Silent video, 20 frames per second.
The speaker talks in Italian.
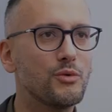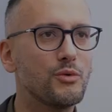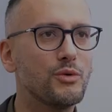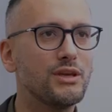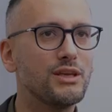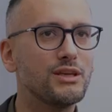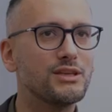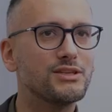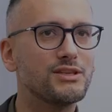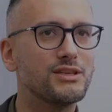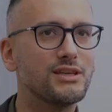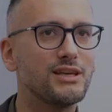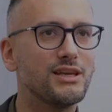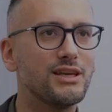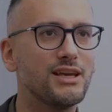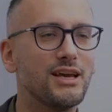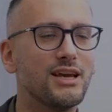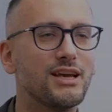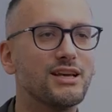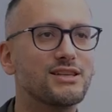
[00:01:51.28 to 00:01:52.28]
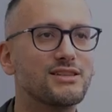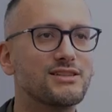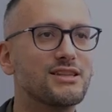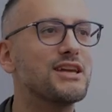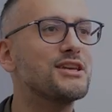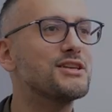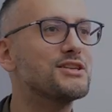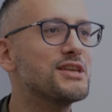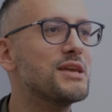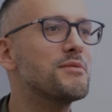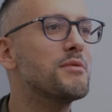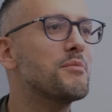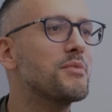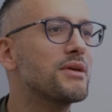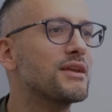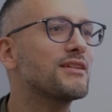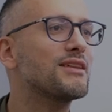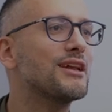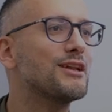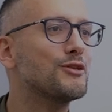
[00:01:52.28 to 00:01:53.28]
cui si sta insieme
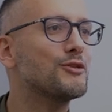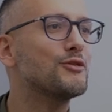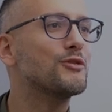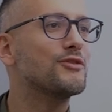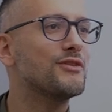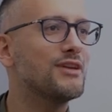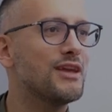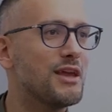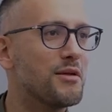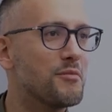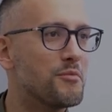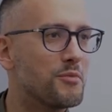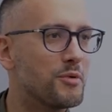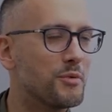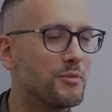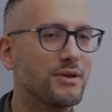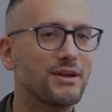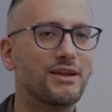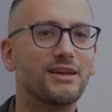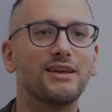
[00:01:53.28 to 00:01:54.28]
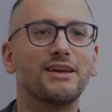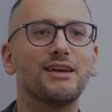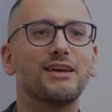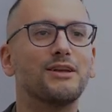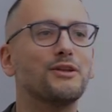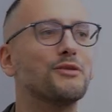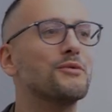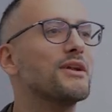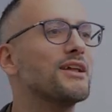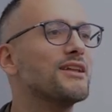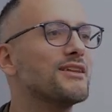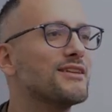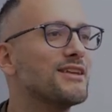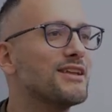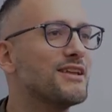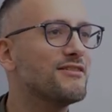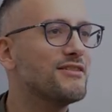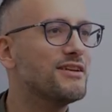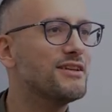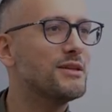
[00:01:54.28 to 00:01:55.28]
per tanto tempo, perché
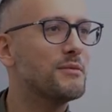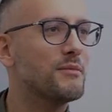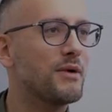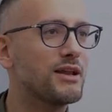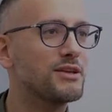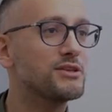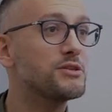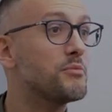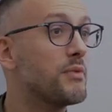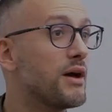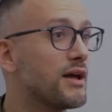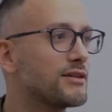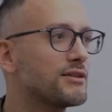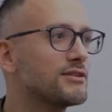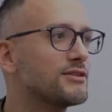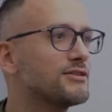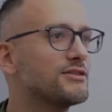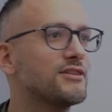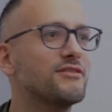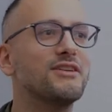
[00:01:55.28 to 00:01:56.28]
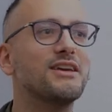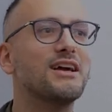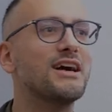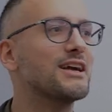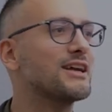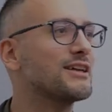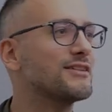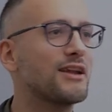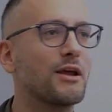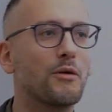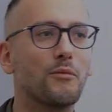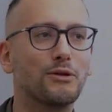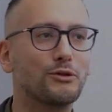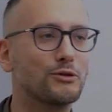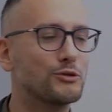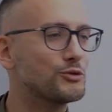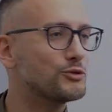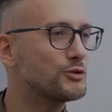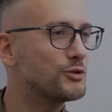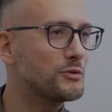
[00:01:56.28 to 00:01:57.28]
durante gli eventi magari si parte, si sta via anche
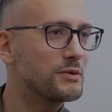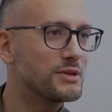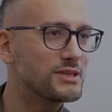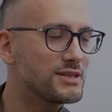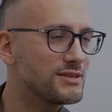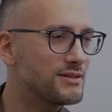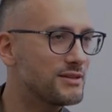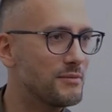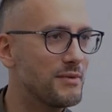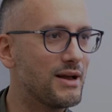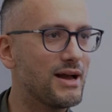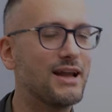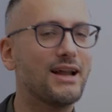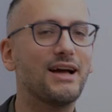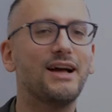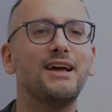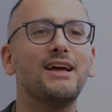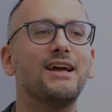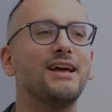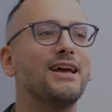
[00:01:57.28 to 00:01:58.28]
3-4 giorni, una settimana